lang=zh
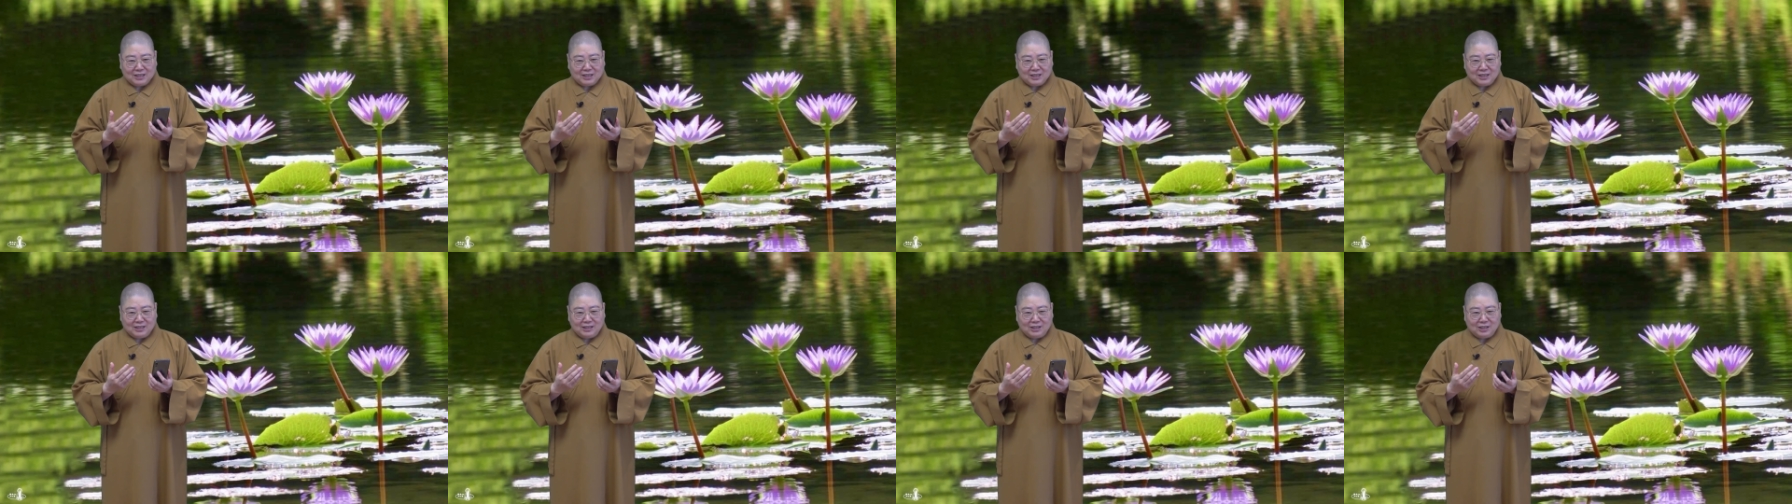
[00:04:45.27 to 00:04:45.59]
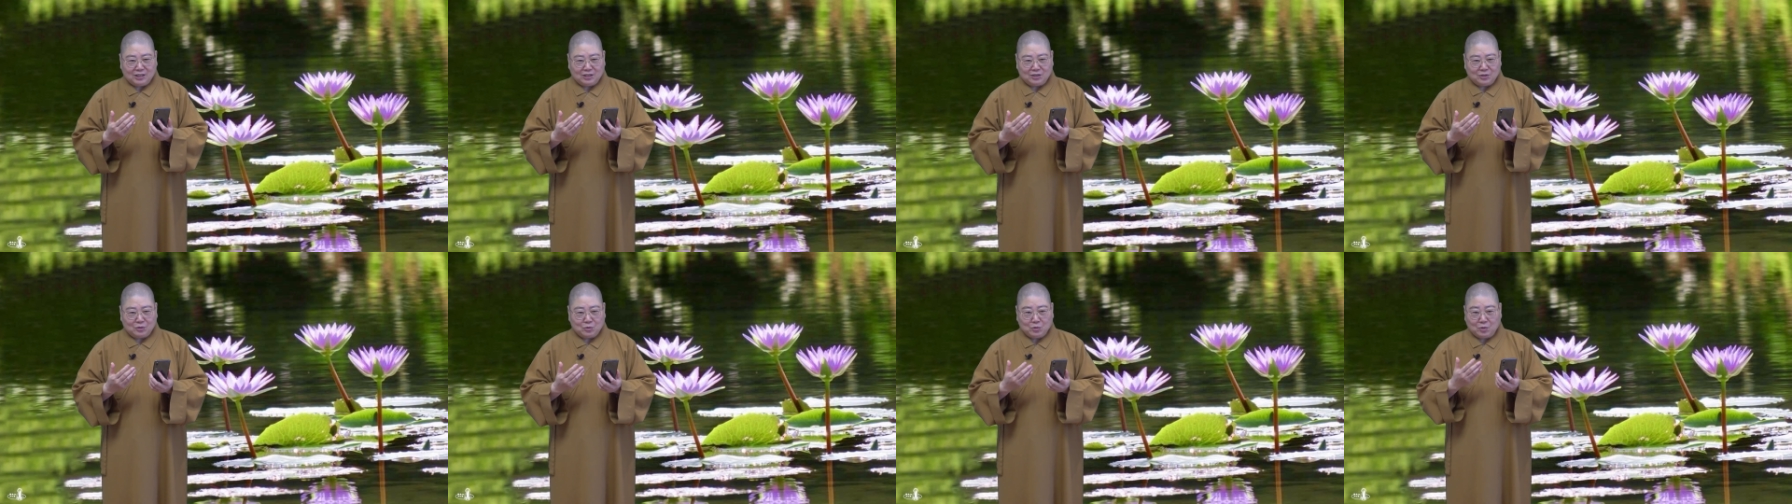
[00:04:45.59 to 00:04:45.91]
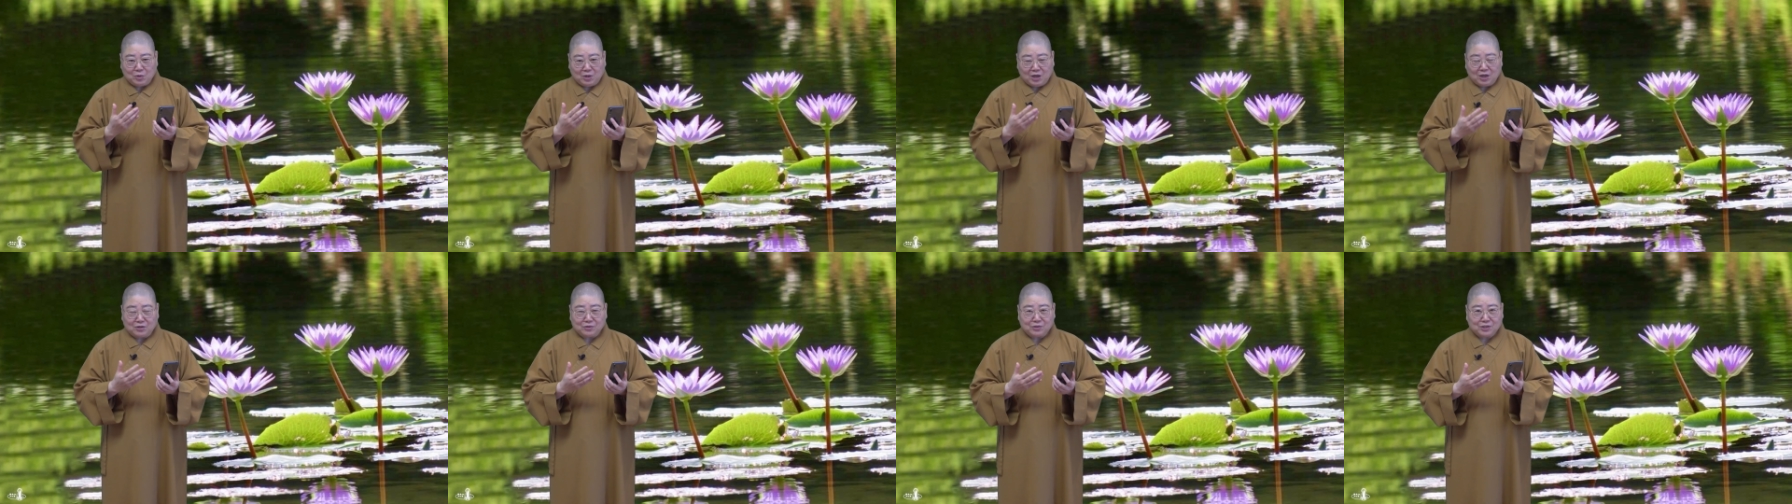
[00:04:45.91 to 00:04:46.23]
可以
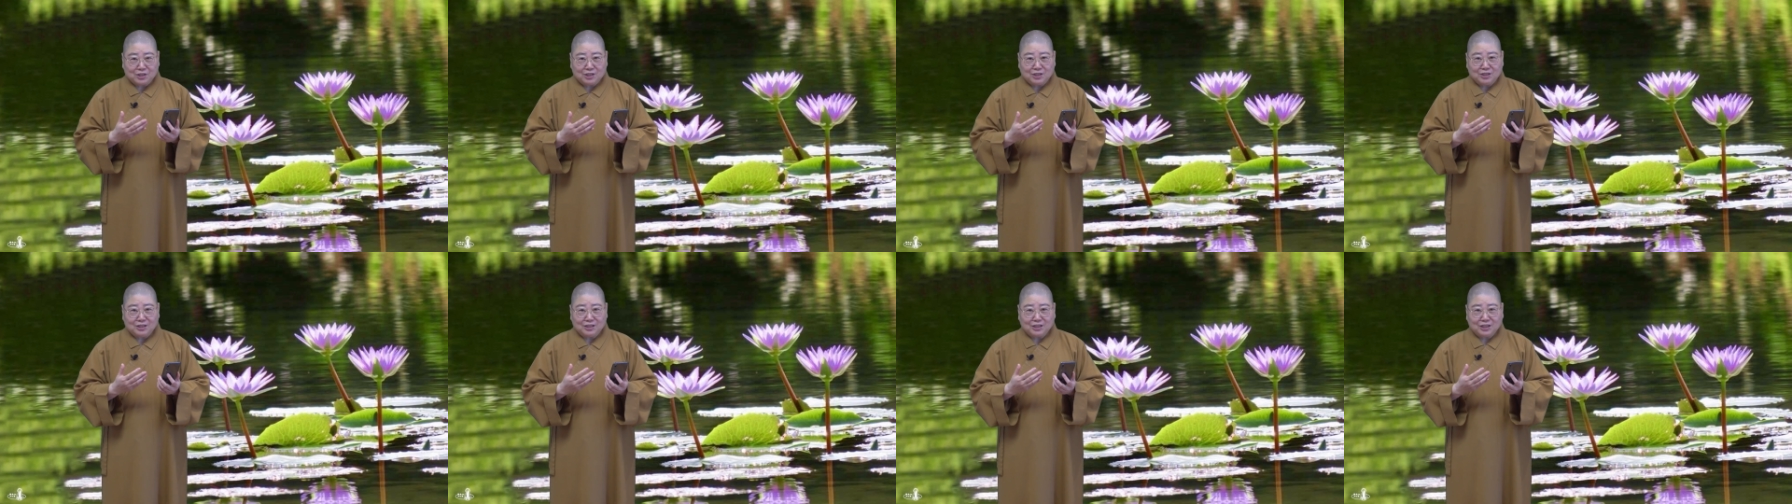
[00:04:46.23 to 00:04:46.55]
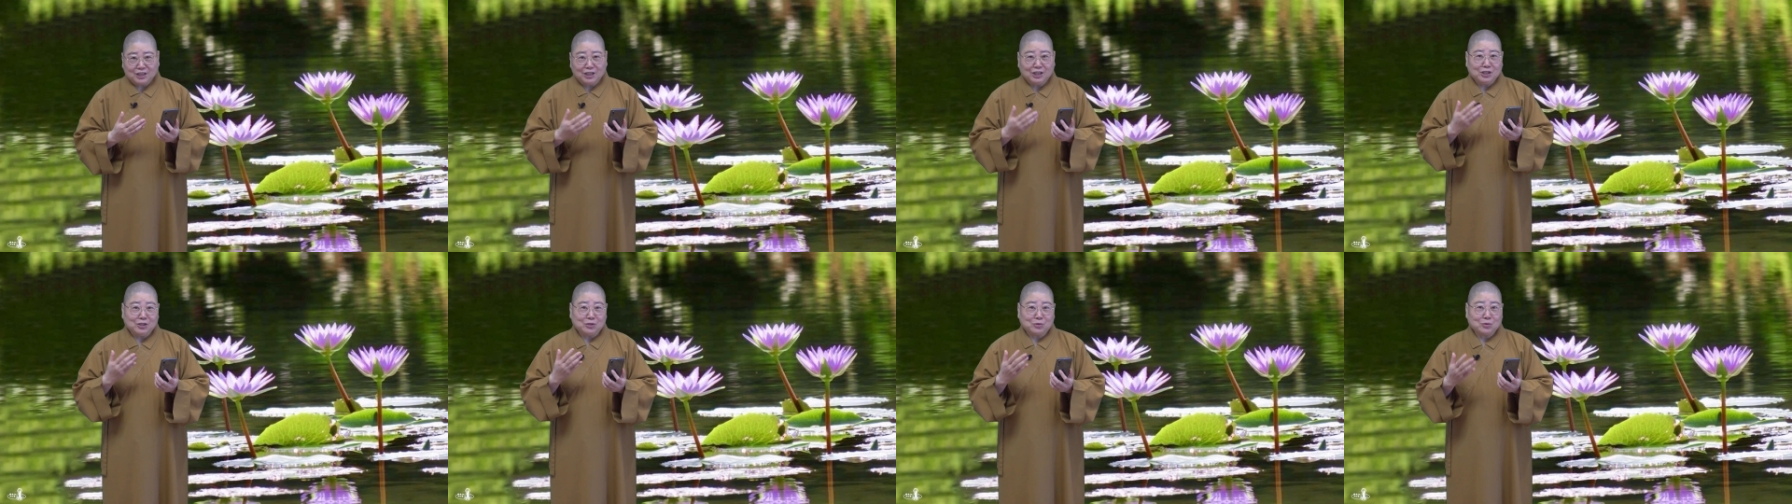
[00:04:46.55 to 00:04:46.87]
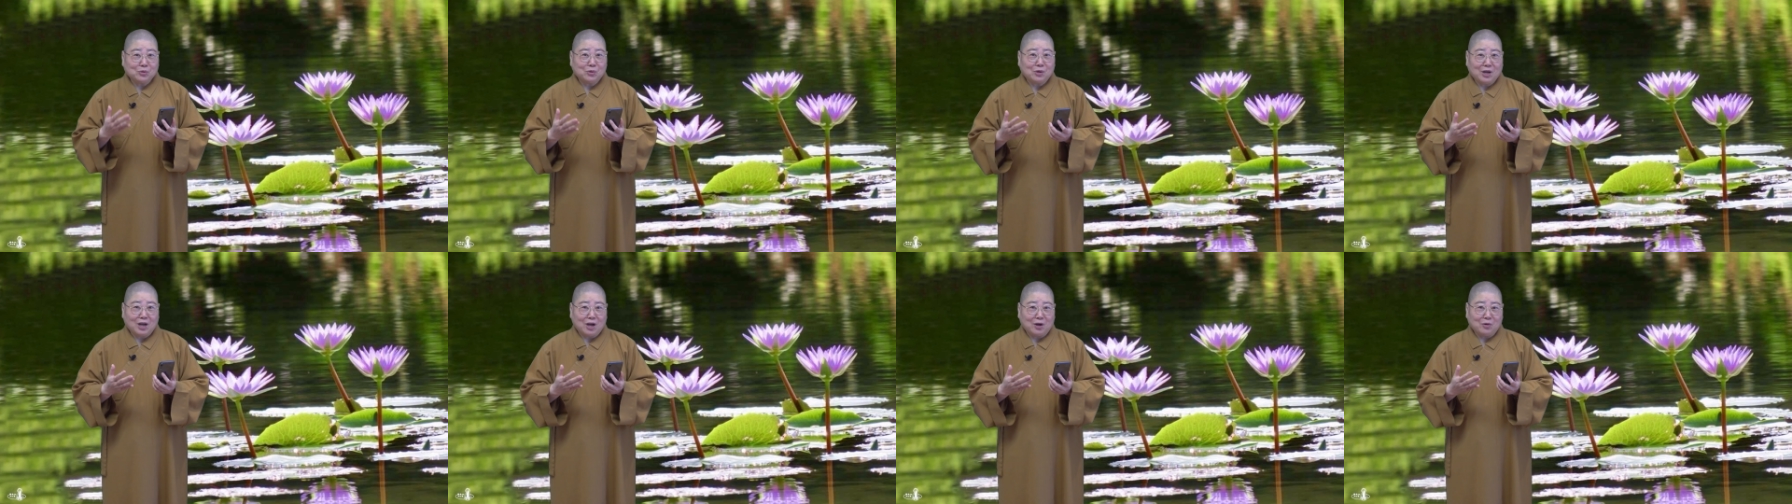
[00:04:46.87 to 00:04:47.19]
做好事，可以
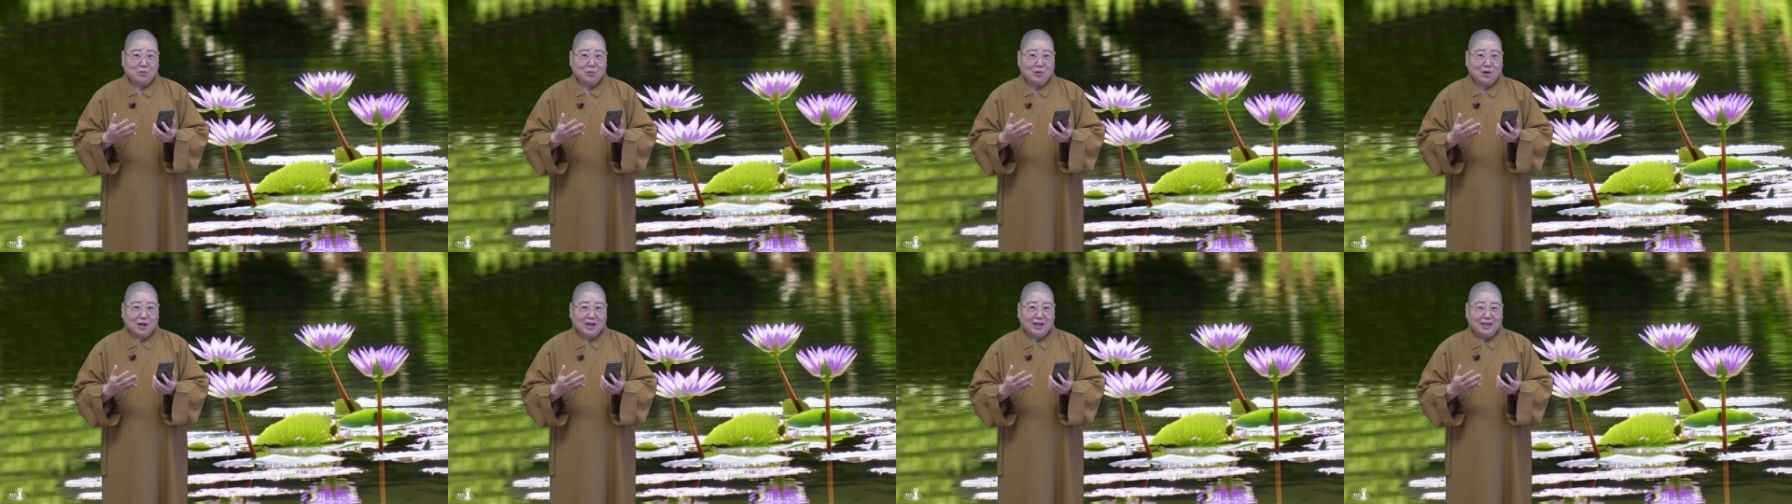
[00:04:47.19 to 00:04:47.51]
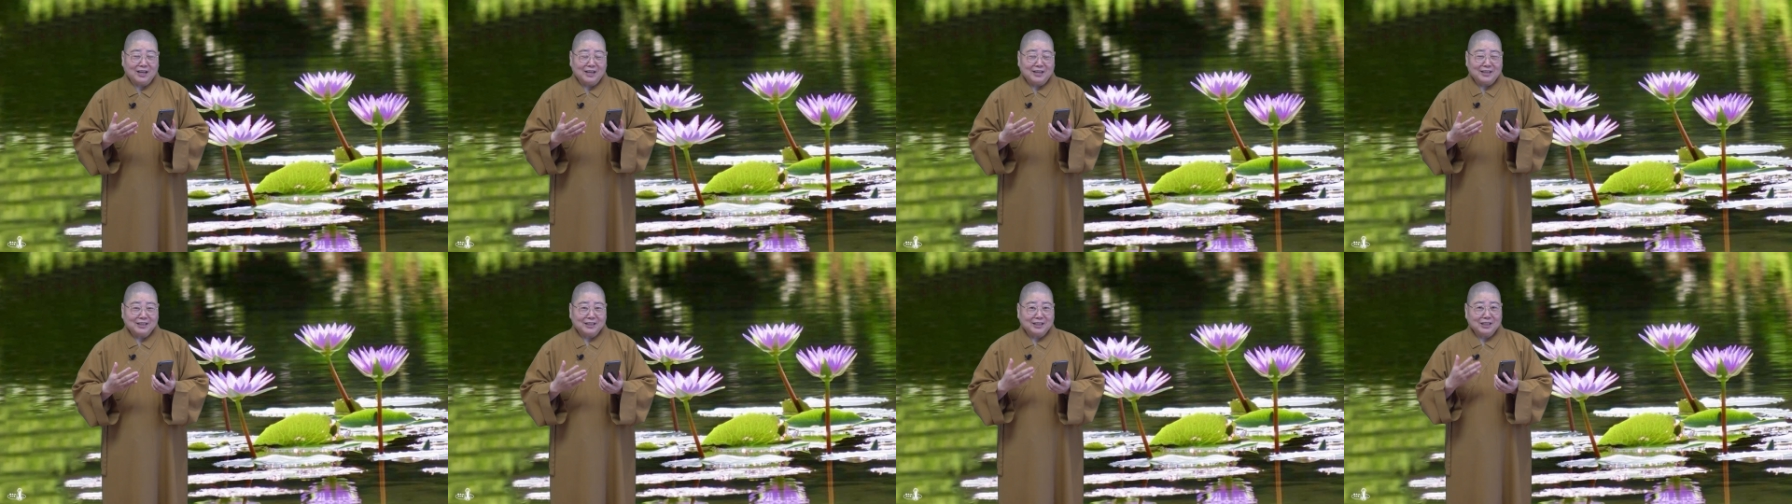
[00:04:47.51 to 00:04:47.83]
说好话，